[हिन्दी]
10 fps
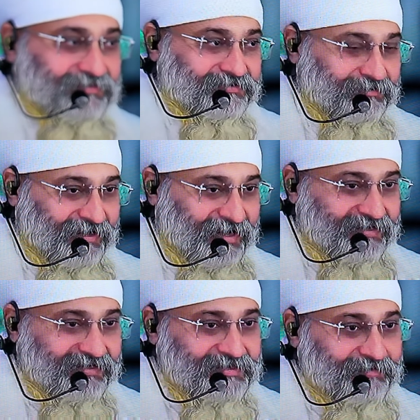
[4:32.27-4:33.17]
जब
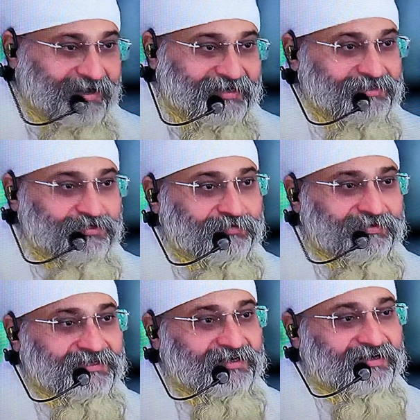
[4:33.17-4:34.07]
लाइन लग जाए बांटना शुरू
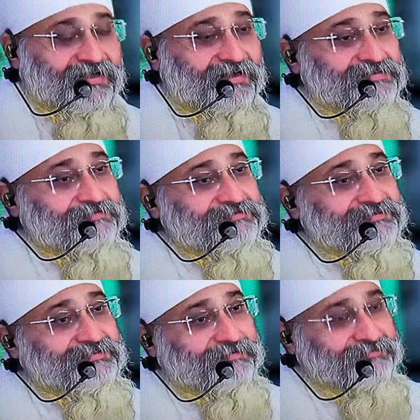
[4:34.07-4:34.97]
मत करना कहना जब
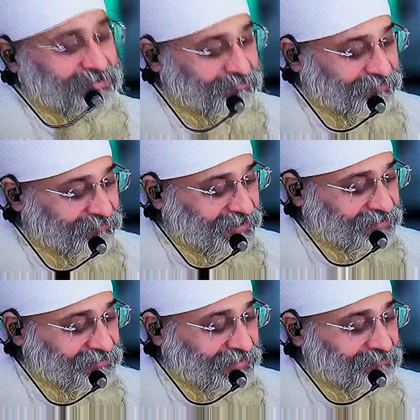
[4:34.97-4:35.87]
सब तक
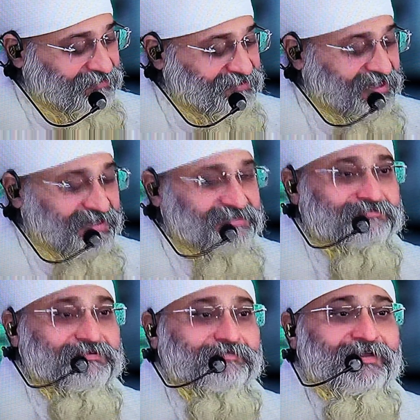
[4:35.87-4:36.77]
भगत नामदेव जी आके
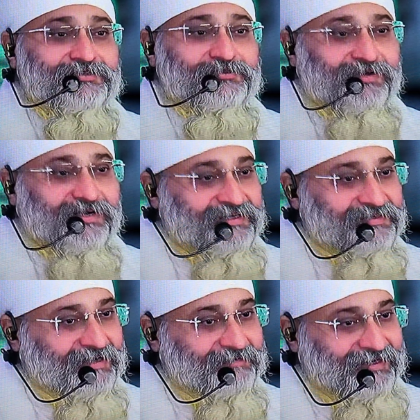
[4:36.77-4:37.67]
सबसे पहले सोना
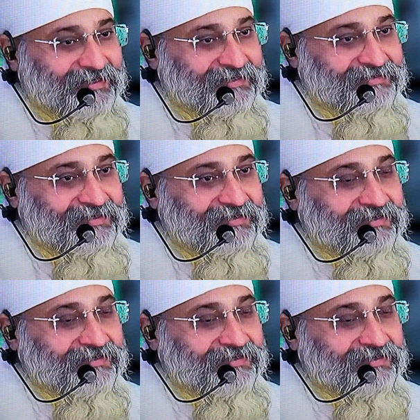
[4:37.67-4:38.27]
नहीं दान में ले लेते